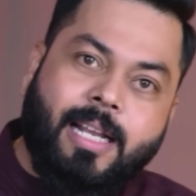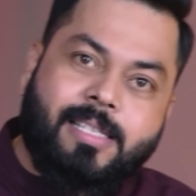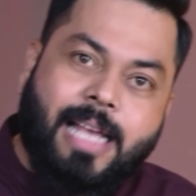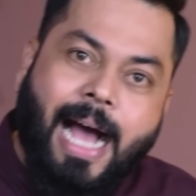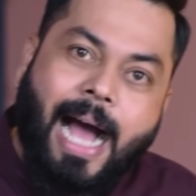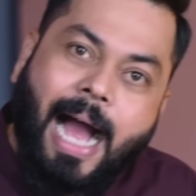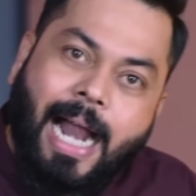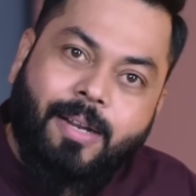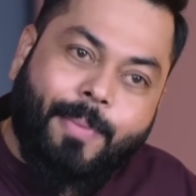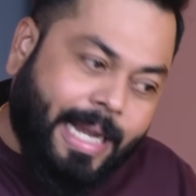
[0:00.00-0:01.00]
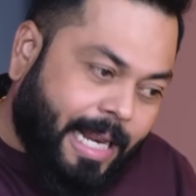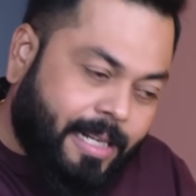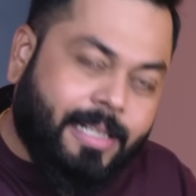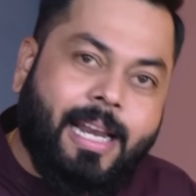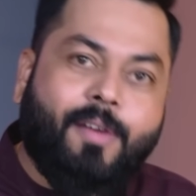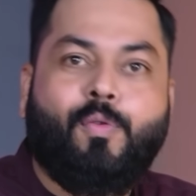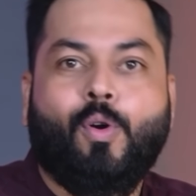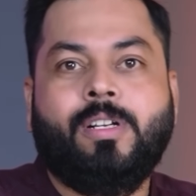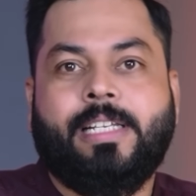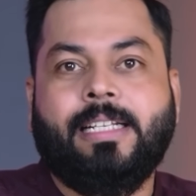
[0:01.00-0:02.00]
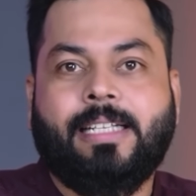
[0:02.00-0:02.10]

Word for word: तर सहा आठ महिन्यांनी त्यांना फोन चेंज